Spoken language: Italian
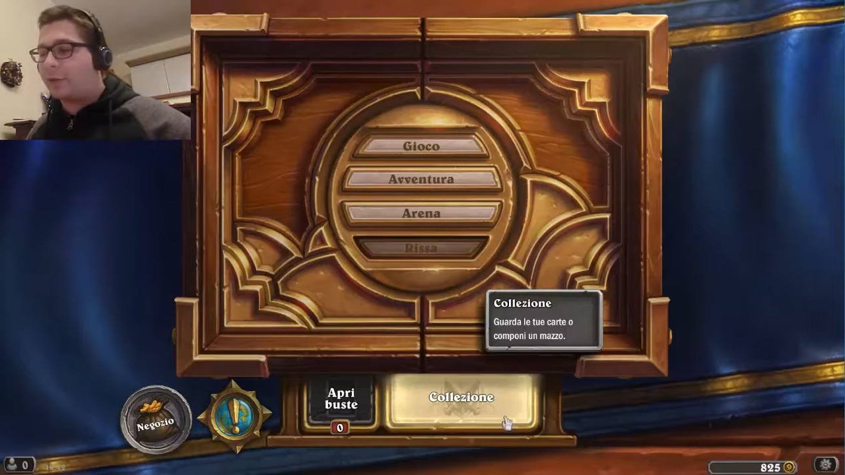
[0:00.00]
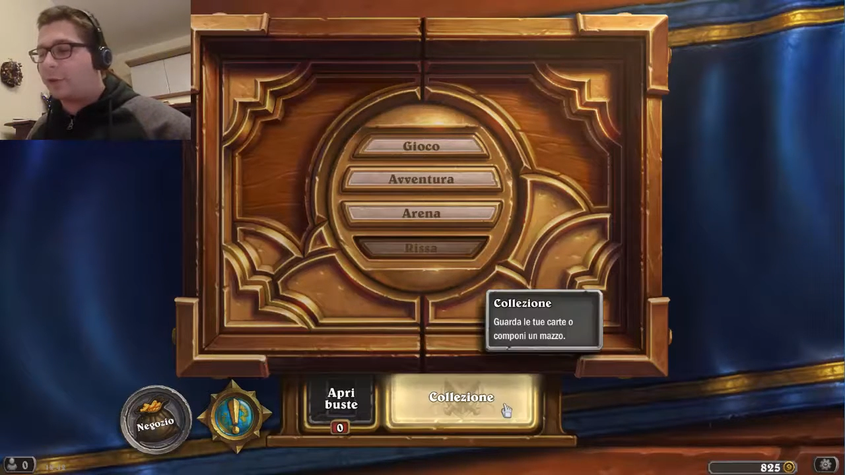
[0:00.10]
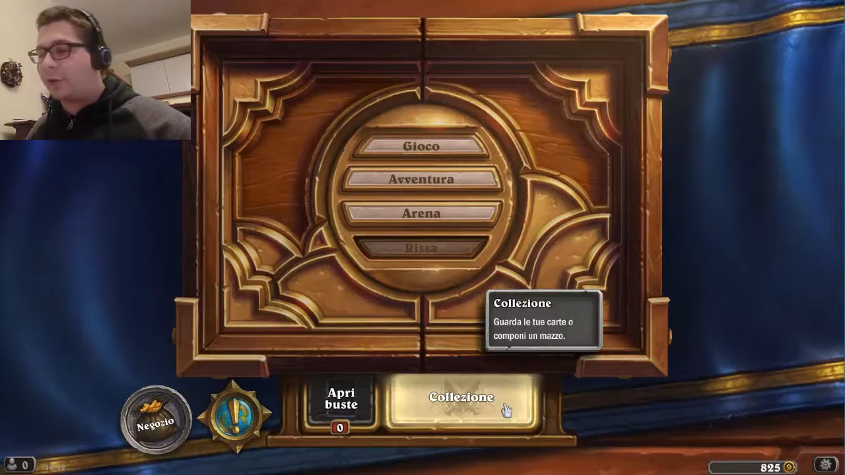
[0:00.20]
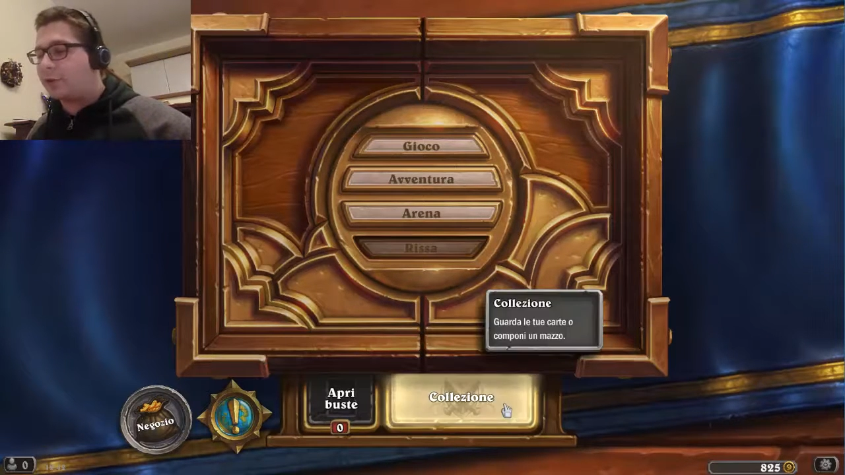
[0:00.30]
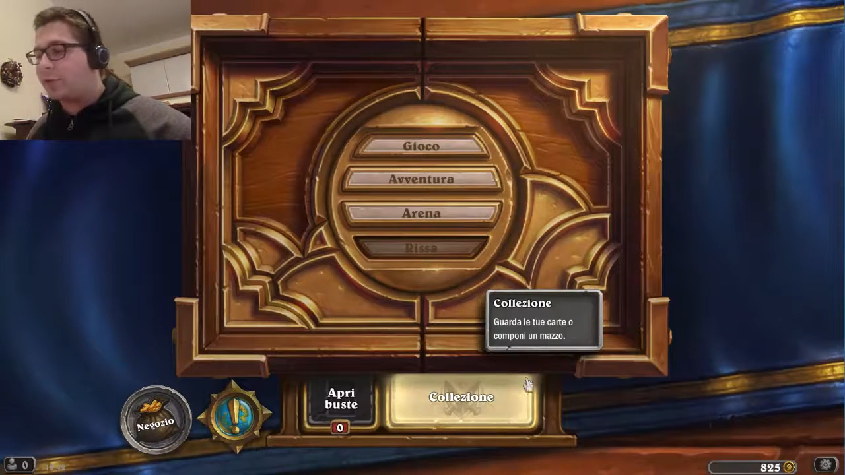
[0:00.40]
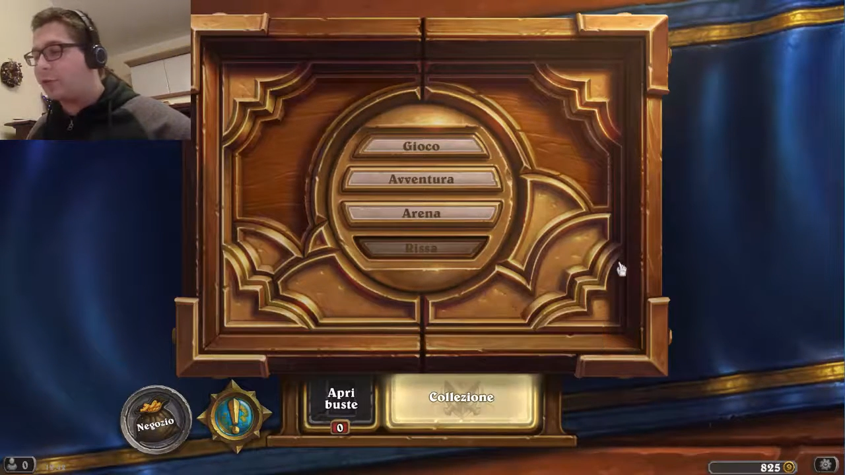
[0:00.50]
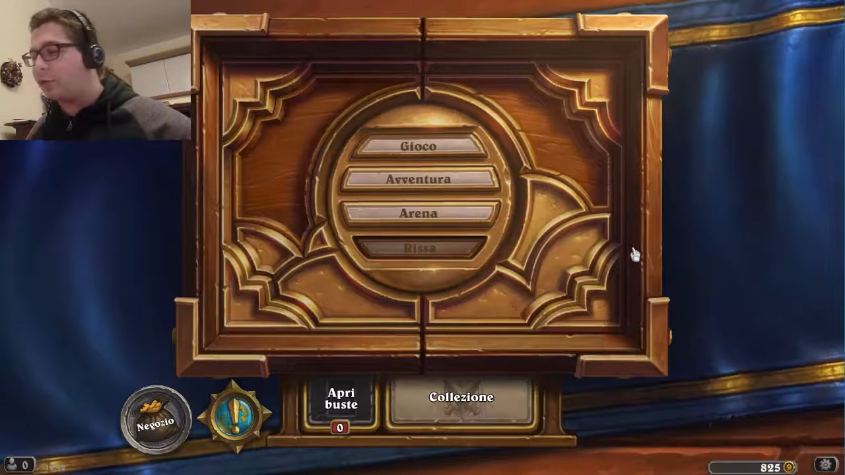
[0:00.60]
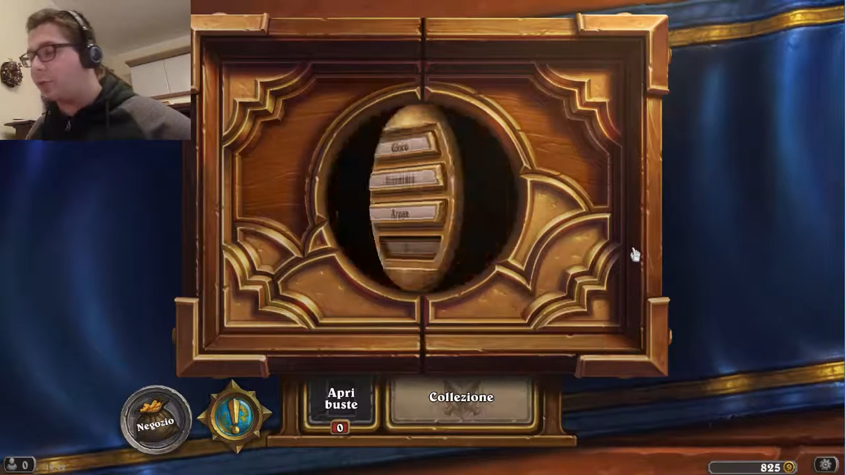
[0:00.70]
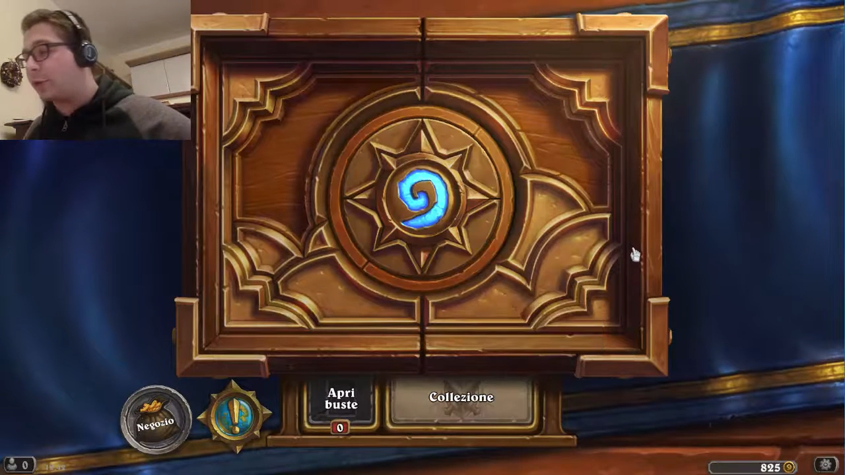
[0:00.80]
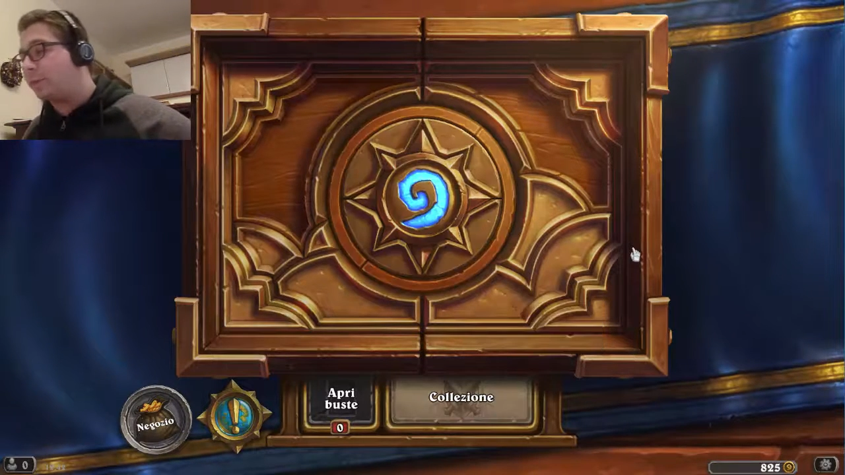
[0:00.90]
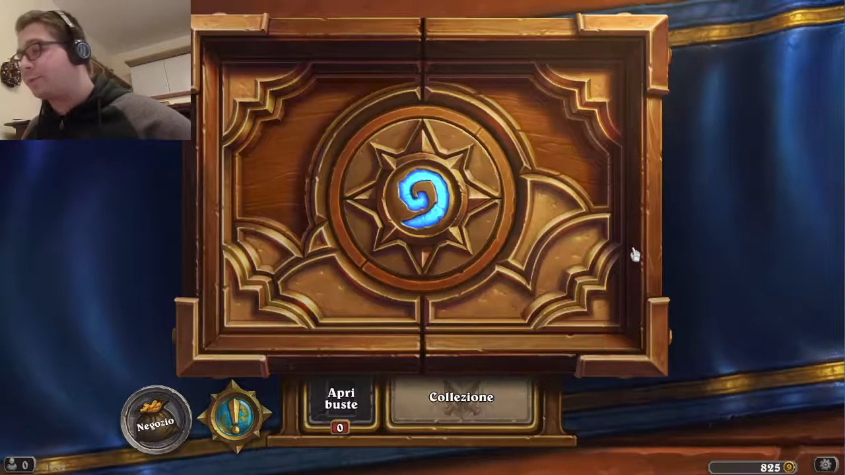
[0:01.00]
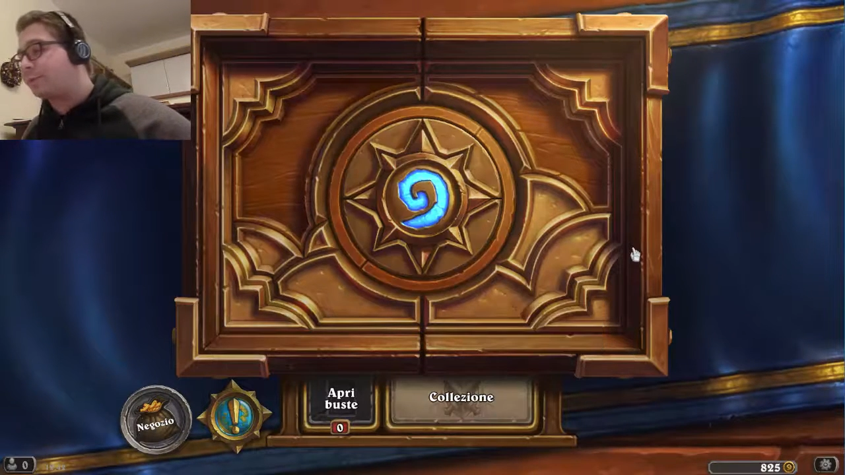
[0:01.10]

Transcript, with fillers: Ve lo faccio vedere subito.